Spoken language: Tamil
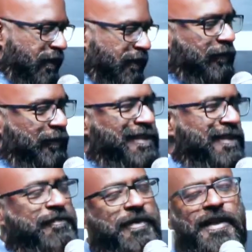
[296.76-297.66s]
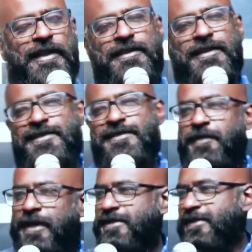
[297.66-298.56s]
இருக்கிறோம் எத்தனை பேர் இந்த
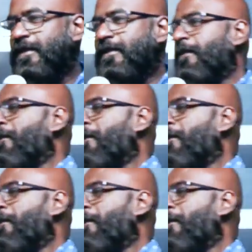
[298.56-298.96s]
எக்ஸ்பீரியன்ஸ் இருக்குது